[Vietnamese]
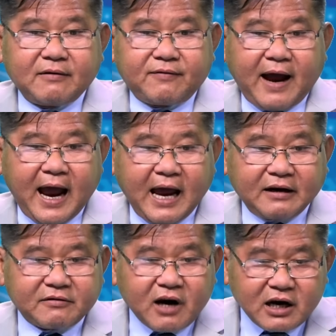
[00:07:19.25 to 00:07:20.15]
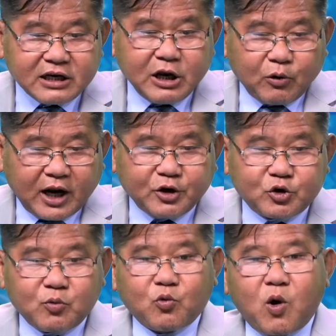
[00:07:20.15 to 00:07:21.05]
và rất nhiều lần
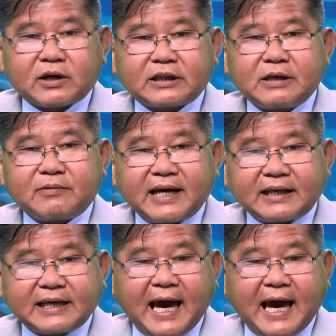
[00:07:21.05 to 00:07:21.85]
Trung Quốc đã tìm cách